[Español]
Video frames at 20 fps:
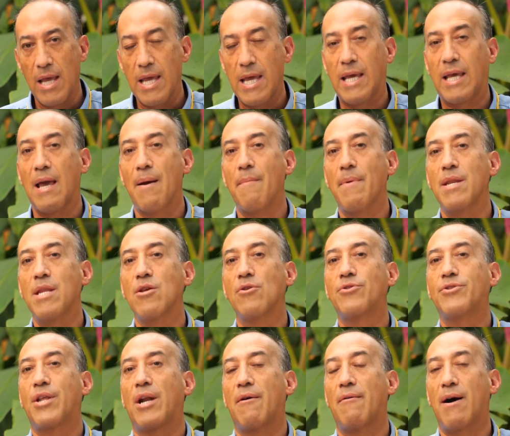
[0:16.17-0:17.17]
y que han
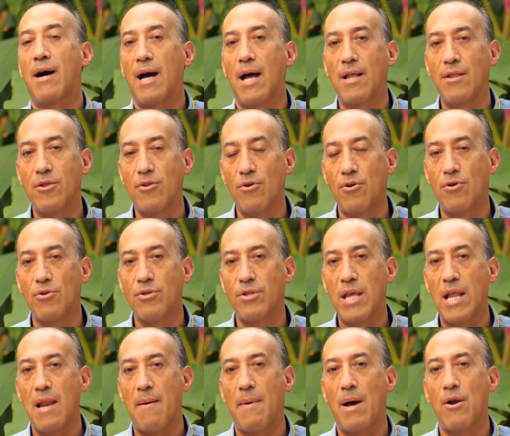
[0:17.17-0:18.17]
venido trabajando
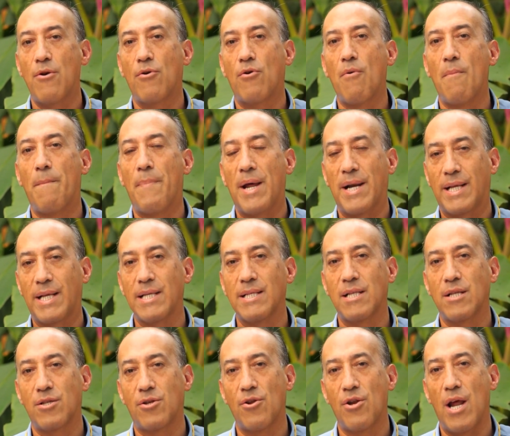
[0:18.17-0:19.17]
de la mano con parques
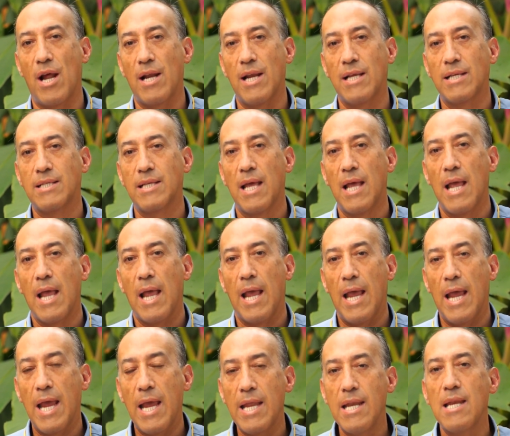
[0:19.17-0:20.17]
nacionales
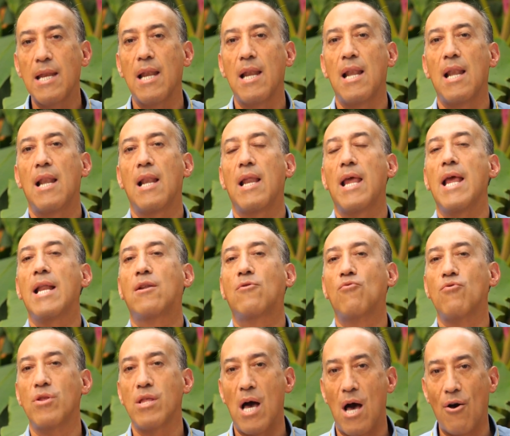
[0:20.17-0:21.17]
en el
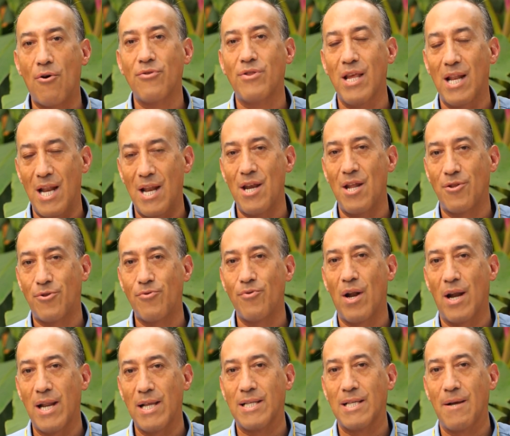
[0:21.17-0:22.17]
cuidado de la
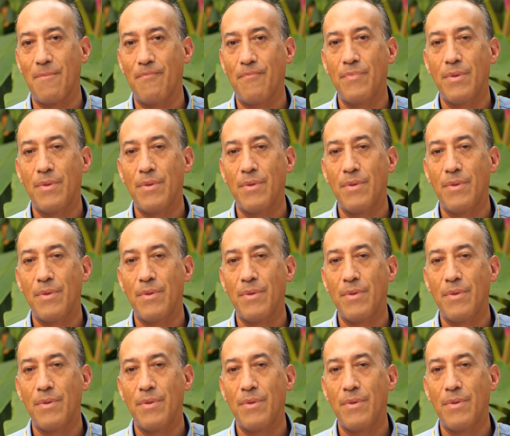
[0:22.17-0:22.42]
naturaleza.